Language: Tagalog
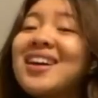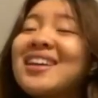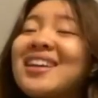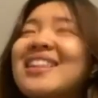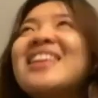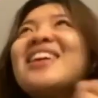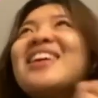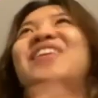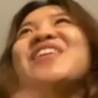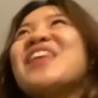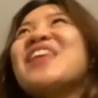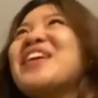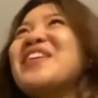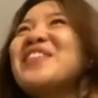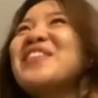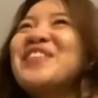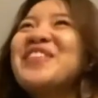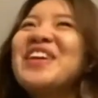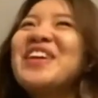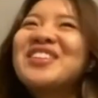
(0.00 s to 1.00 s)
hindi ko na
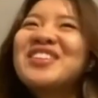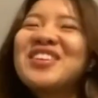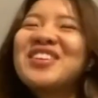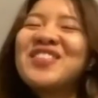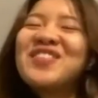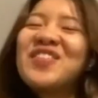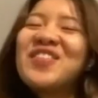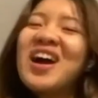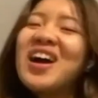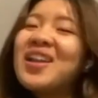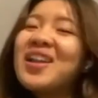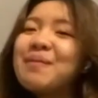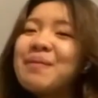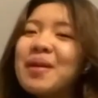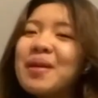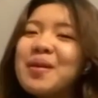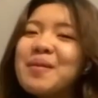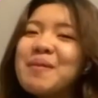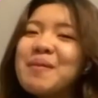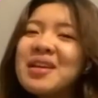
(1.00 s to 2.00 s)
i-mention yung pangalan,
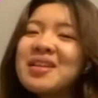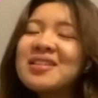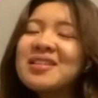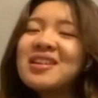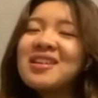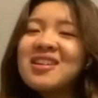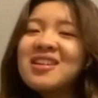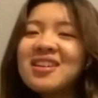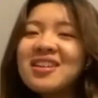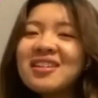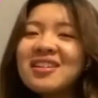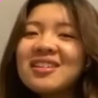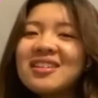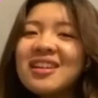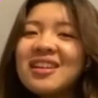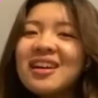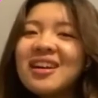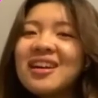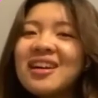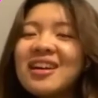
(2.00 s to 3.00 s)
pero may isang girl
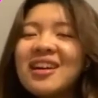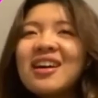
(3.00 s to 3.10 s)
na,